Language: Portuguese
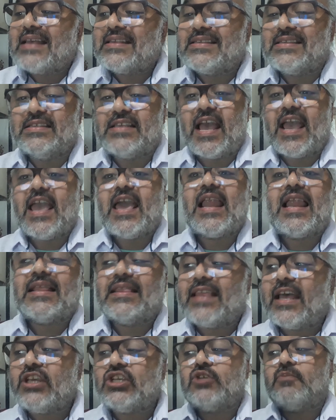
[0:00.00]
Ásia. Ela
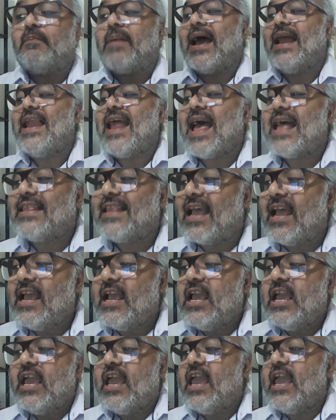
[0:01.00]
está espalhada
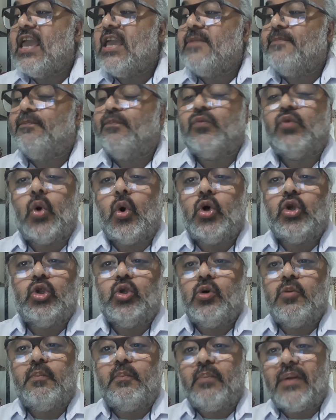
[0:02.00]
em
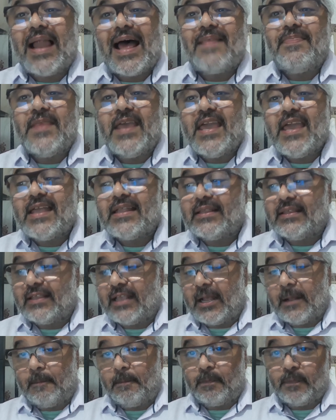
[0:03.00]
todo o
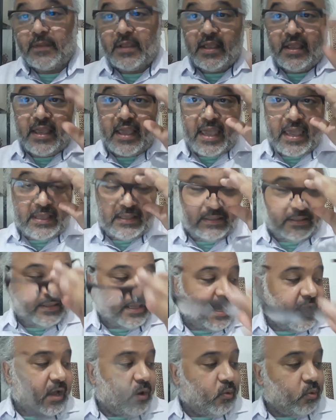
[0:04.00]
planeta.
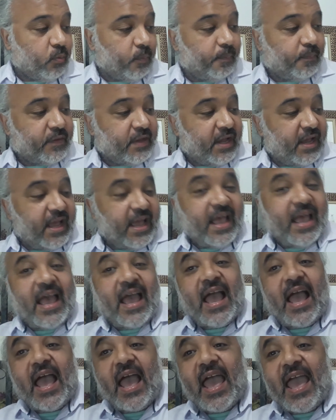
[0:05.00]
Então,
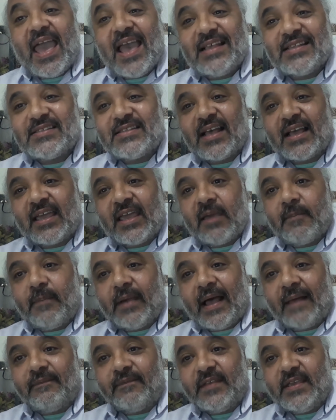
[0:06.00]
essa
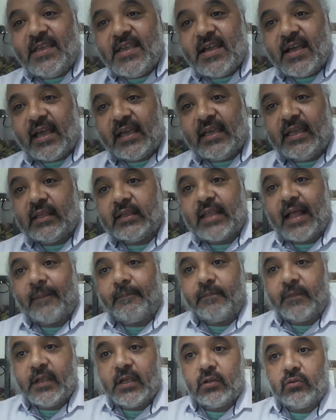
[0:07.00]
quebradeira que está
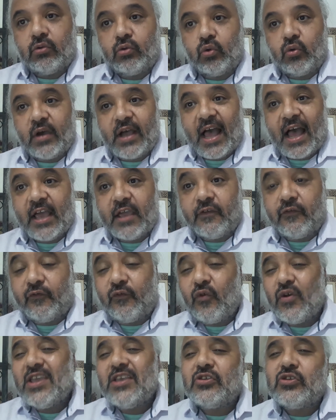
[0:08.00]
tendo no
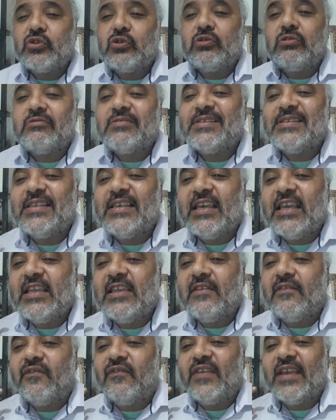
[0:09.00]
Carrefour, isso não
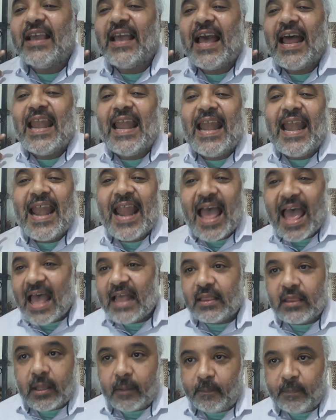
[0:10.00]
significa
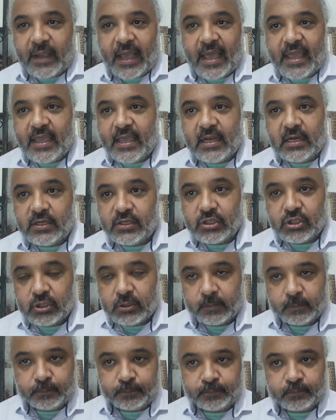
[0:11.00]
nada para eles.